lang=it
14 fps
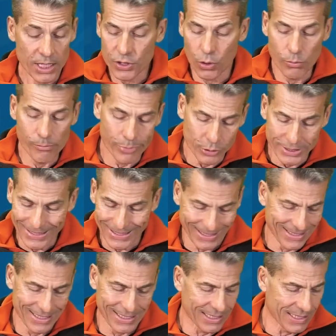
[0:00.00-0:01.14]
Vi do un po' di
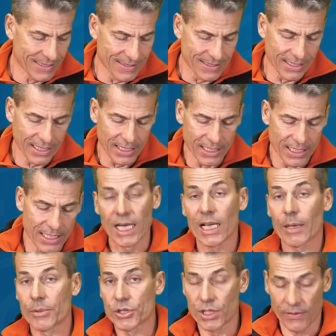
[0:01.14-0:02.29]
caratteristiche, la
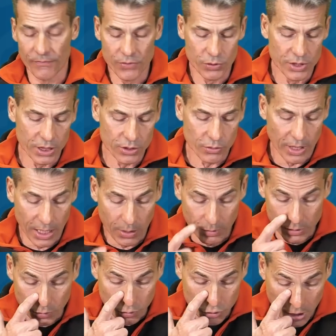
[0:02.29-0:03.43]
capacità vi ho detto è
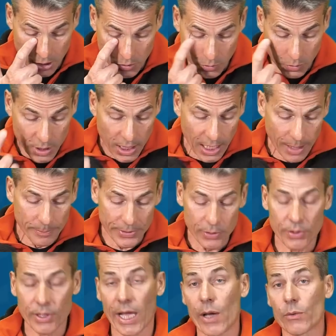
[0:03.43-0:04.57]
400
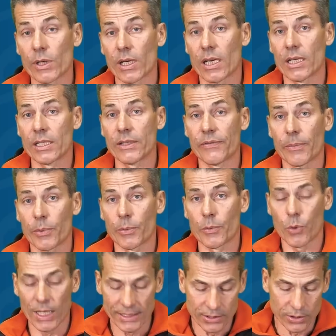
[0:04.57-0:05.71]
Ah, è una LIFEPO
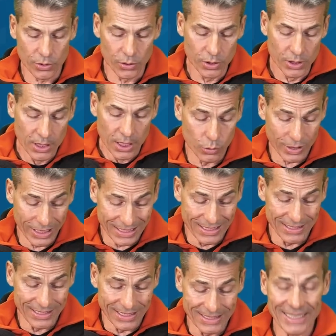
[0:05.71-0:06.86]
4,
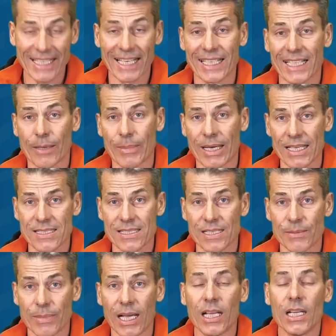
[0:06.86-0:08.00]
corrente di carica
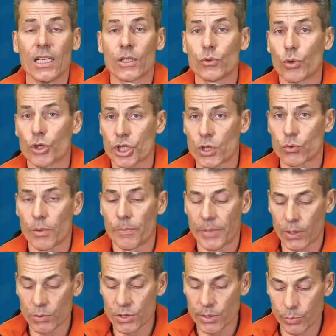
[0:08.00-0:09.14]
massima 200
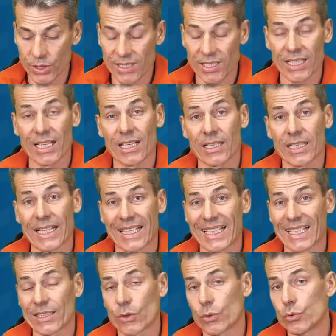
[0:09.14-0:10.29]
A, quindi può essere car-
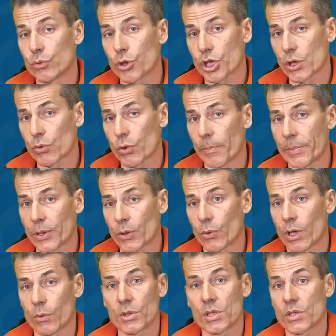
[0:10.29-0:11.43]
caricata con 200
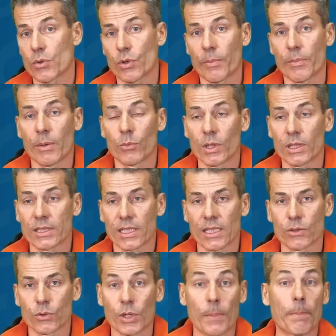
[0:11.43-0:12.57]
Ah, quindi se noi abbiamo un
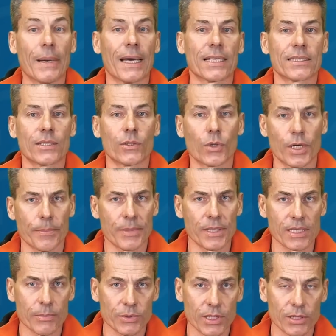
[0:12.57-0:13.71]
alternatore
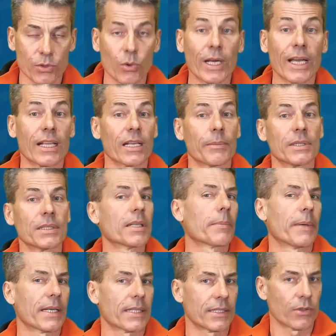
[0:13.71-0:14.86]
particolarmente potente, un carica batteria
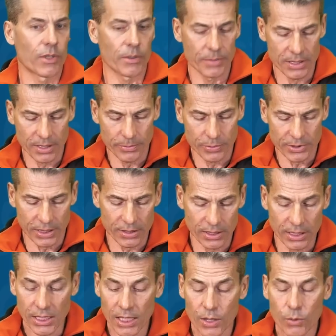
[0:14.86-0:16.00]
particolarmente
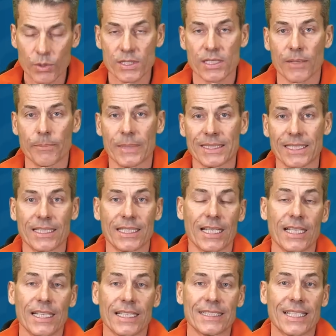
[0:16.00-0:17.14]
potente, questa
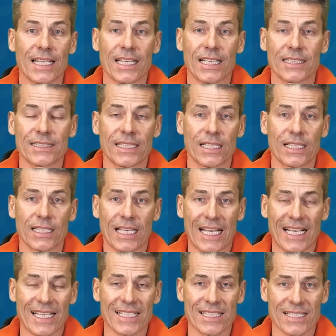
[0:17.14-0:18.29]
batteria da, da,
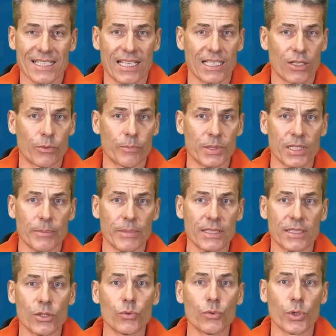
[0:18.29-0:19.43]
anche se scarica
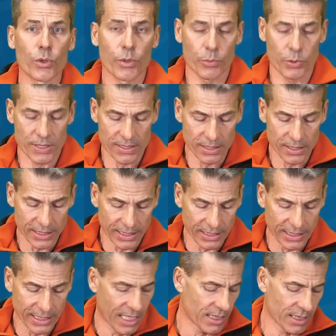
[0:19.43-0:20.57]
completamente in due ore può essere
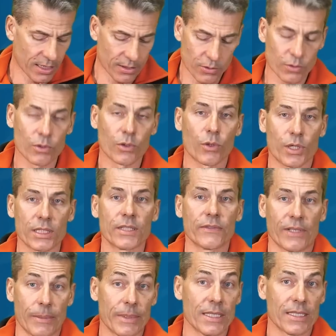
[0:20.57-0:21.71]
ricaricata con correnti
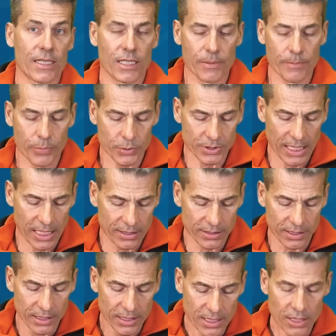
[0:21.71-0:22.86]
veramente
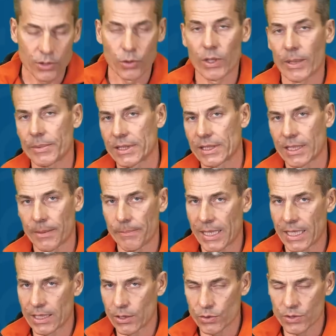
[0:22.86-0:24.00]
importanti, non capiterà
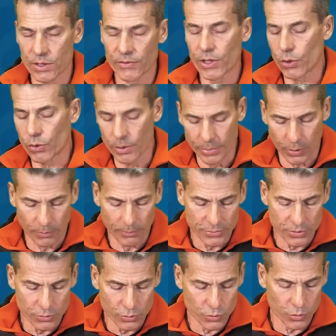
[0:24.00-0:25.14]
mai nei nostri veicoli, però
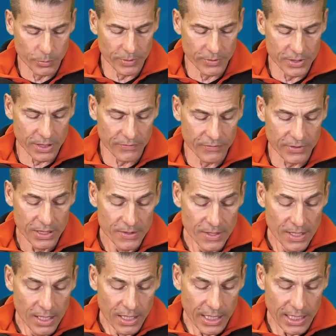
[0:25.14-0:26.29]
giusto per dirvi
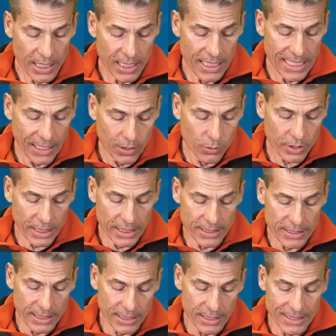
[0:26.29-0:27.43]
eh, la
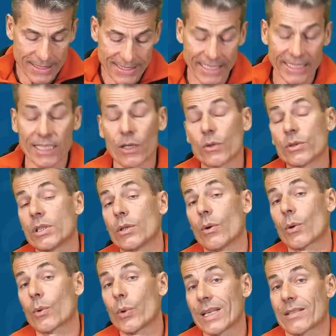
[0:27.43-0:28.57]
corrente di scarica
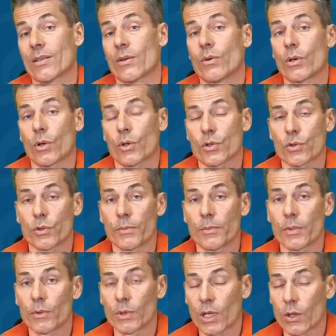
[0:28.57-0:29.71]
continua, questa è un grosso,
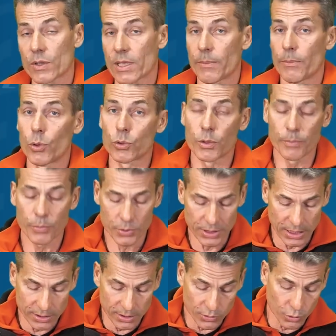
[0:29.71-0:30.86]
una cosa molto
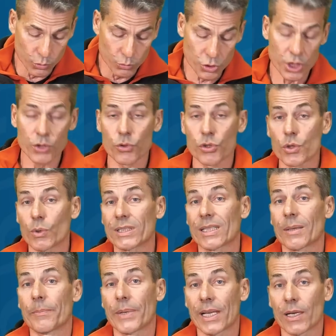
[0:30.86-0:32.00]
importante, sono
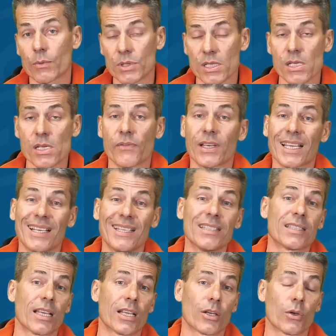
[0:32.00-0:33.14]
250 A, quindi significa che
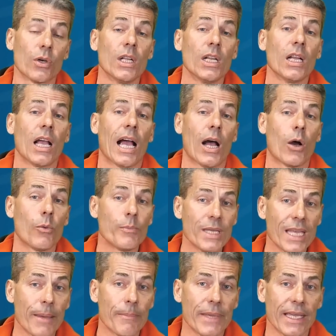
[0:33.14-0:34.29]
all'interno ha un
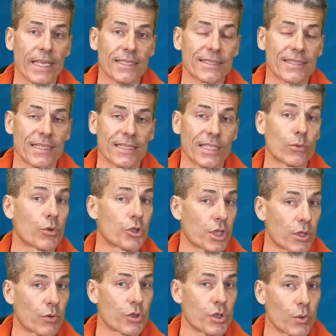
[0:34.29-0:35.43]
BMS da
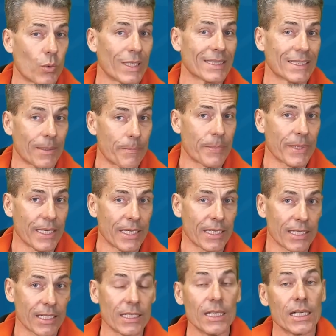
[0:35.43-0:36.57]
250
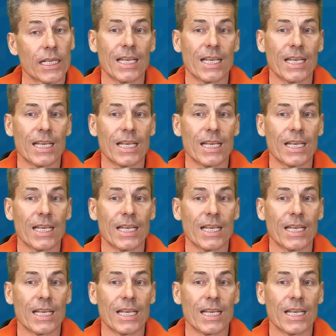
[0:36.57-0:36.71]
A,